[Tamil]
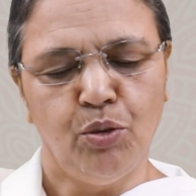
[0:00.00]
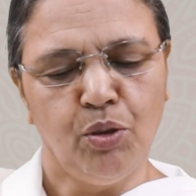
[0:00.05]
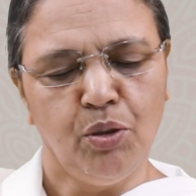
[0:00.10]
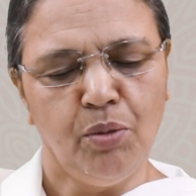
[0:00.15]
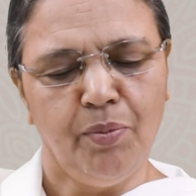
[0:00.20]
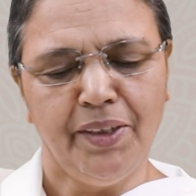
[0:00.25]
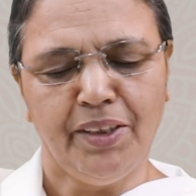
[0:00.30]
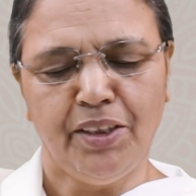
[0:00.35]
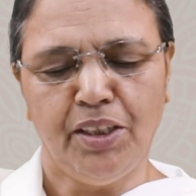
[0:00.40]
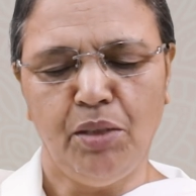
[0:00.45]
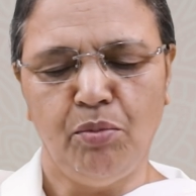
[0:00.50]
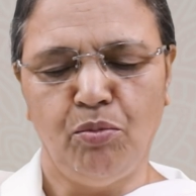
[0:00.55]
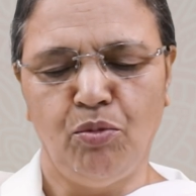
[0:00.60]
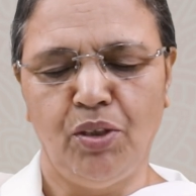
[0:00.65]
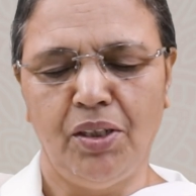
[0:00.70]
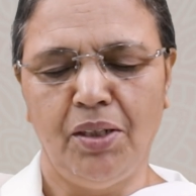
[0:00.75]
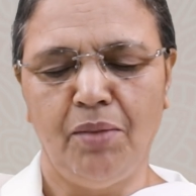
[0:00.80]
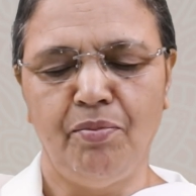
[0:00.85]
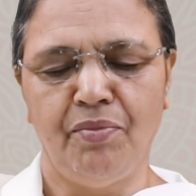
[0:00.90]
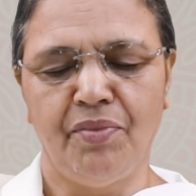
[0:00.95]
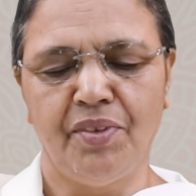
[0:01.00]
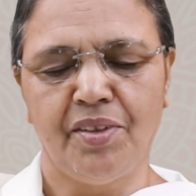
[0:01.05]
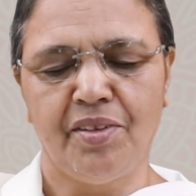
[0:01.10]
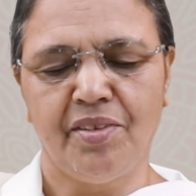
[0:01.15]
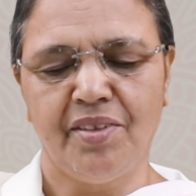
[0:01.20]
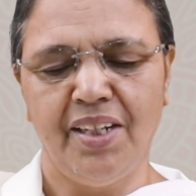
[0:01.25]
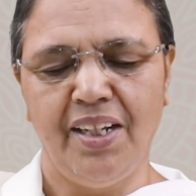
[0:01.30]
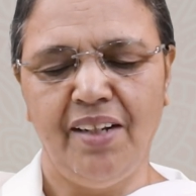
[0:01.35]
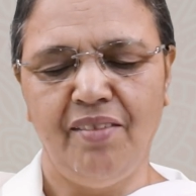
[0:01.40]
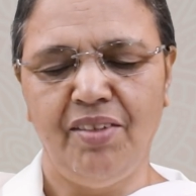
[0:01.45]
சுரூபத்தின் மூலம்
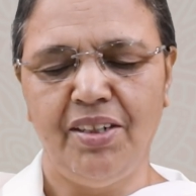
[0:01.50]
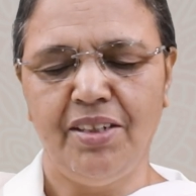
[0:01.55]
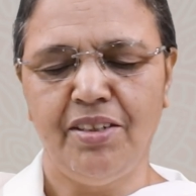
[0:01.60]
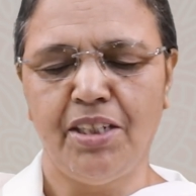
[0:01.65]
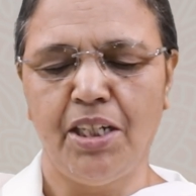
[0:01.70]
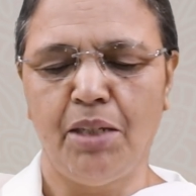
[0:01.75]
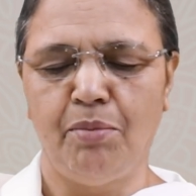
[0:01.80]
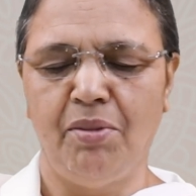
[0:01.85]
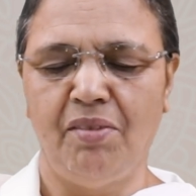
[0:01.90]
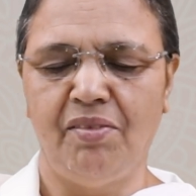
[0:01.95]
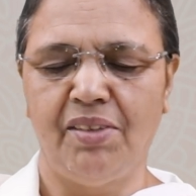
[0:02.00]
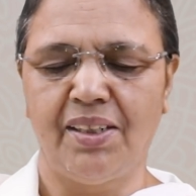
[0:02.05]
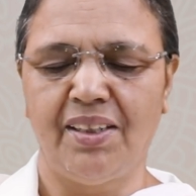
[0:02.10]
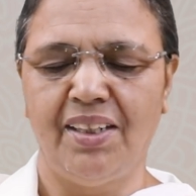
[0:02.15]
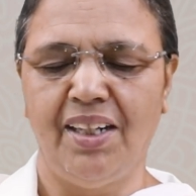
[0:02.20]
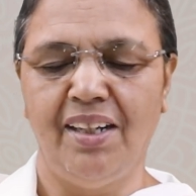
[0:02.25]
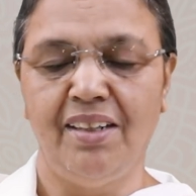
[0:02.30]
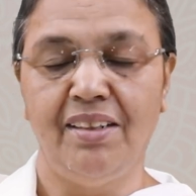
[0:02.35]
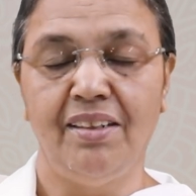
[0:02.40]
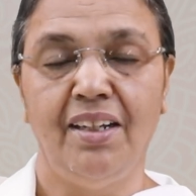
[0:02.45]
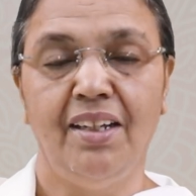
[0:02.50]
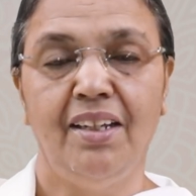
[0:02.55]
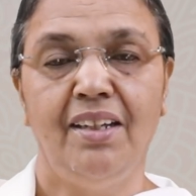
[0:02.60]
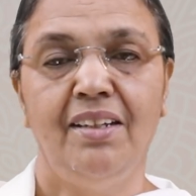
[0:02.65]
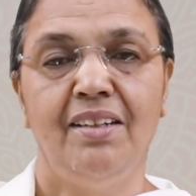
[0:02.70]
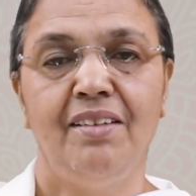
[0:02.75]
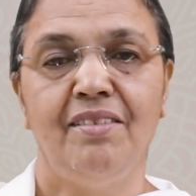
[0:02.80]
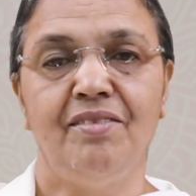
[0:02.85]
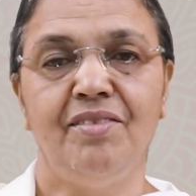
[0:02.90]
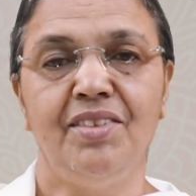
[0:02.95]
சேவை செய்பவர்தான்
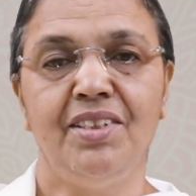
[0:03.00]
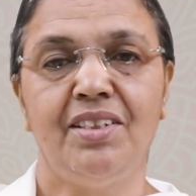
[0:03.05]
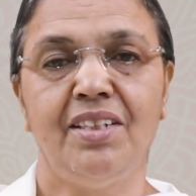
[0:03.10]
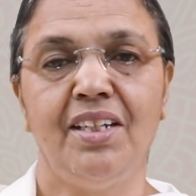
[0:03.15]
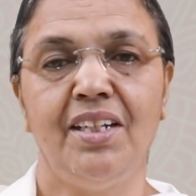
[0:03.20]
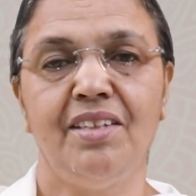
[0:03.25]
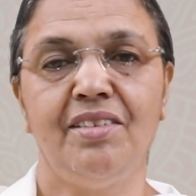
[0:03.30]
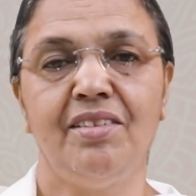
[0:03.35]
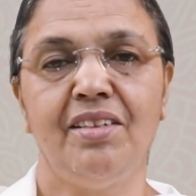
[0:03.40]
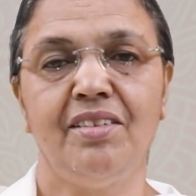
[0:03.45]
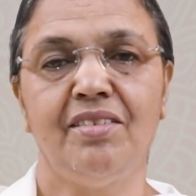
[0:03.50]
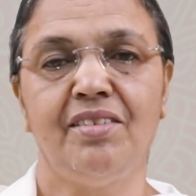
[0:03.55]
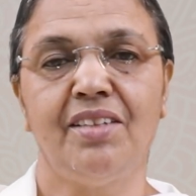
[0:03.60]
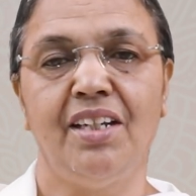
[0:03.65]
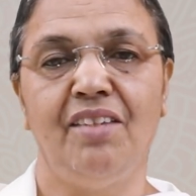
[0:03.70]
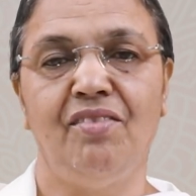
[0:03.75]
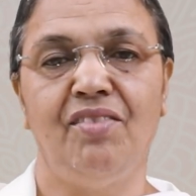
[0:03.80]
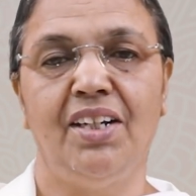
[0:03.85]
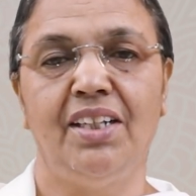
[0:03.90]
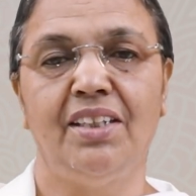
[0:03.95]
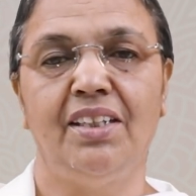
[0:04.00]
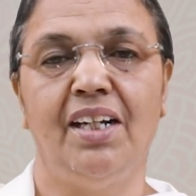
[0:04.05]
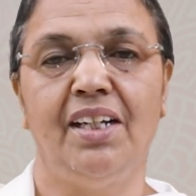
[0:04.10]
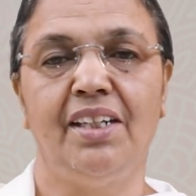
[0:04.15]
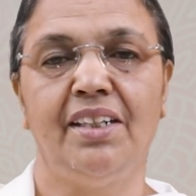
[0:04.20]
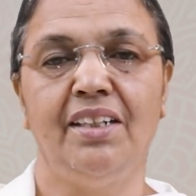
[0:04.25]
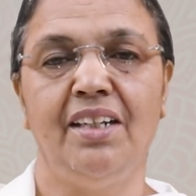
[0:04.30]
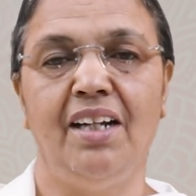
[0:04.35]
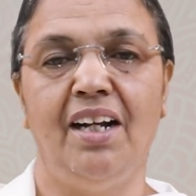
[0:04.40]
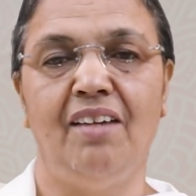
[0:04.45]
விசேஷ
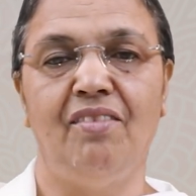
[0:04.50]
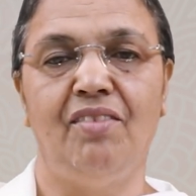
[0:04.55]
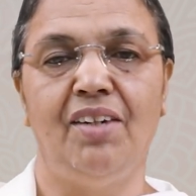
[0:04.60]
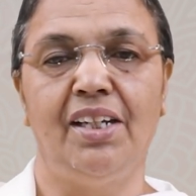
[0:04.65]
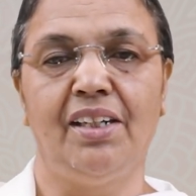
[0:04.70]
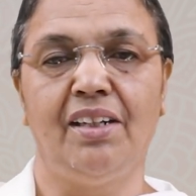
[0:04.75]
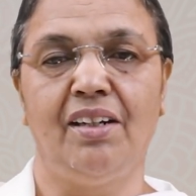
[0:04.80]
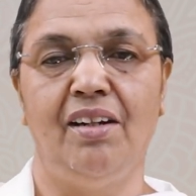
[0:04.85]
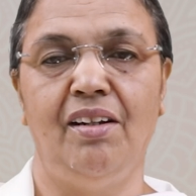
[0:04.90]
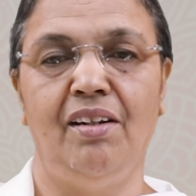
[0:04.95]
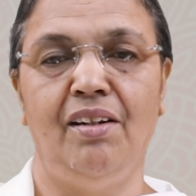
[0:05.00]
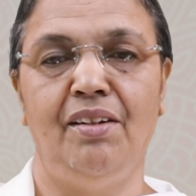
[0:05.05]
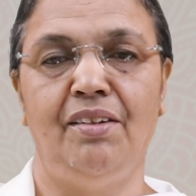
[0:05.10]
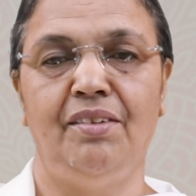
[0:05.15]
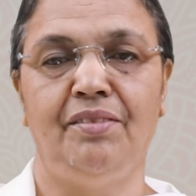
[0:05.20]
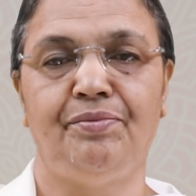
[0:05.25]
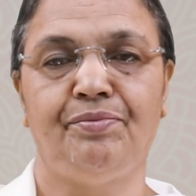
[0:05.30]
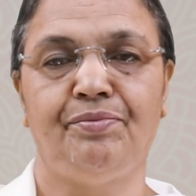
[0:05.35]
சேவாதாரி ஆவார்கள்